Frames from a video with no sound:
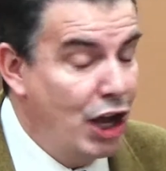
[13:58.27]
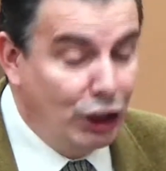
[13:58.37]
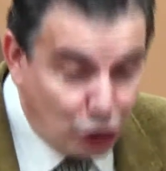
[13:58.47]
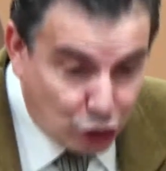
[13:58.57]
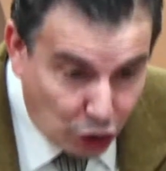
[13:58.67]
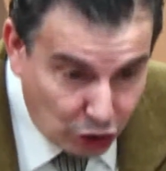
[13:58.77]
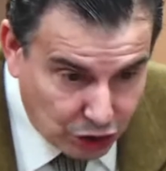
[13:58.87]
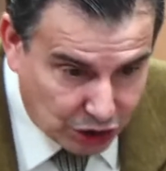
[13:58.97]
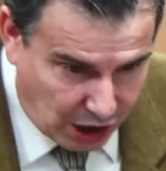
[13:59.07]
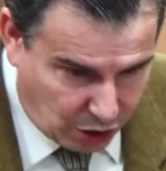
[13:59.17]

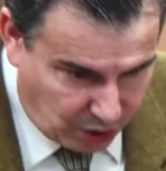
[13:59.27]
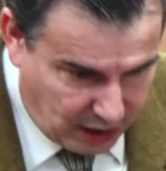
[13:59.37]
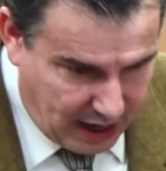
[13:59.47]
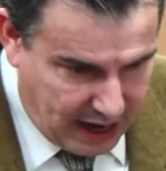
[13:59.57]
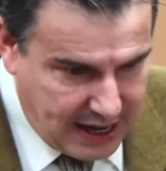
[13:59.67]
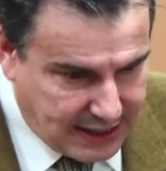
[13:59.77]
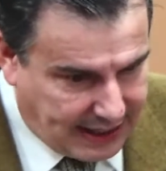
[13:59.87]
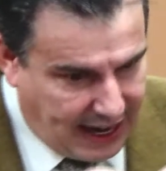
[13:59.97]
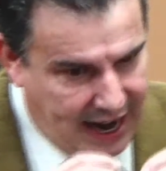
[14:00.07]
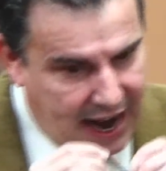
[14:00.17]
Todos recordaréis
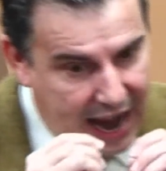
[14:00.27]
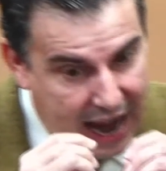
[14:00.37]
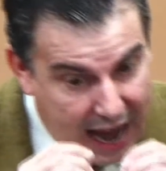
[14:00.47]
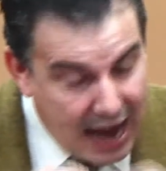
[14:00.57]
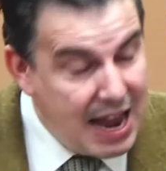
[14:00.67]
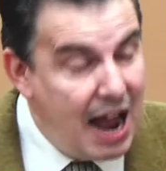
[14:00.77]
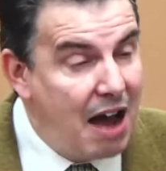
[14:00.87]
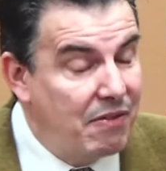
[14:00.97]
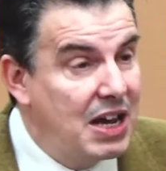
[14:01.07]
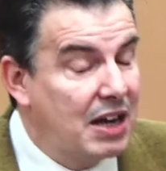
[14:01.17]
que ella
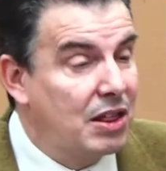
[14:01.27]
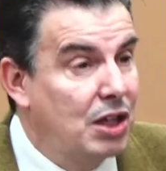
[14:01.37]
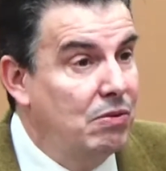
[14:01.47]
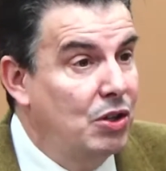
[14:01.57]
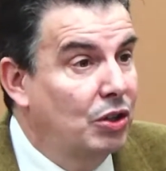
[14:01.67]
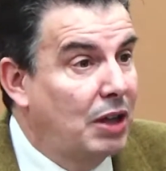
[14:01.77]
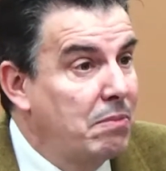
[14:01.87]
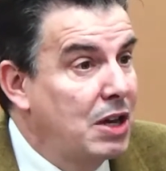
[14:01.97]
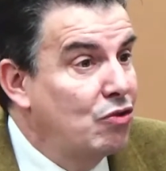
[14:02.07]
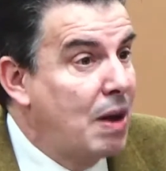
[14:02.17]
había recibido también una